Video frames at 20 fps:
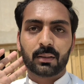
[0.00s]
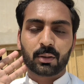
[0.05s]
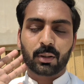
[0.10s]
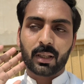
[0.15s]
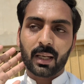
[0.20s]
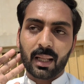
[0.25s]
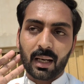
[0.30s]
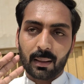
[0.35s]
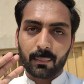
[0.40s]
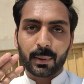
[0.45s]
तो
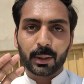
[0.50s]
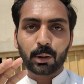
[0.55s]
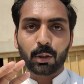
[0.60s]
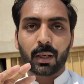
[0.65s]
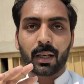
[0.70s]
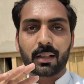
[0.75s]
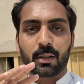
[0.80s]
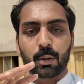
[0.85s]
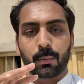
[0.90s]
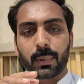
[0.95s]
खैर अभी तो
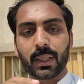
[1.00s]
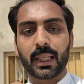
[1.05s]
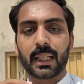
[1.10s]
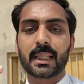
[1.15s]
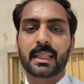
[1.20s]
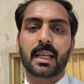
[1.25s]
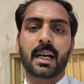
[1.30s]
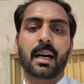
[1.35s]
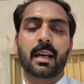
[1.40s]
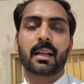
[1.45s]
खैर जुम्मे के
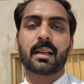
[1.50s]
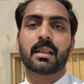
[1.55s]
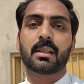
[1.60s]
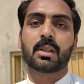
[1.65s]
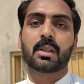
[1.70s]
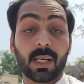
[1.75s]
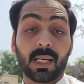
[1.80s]
लिए जा रहे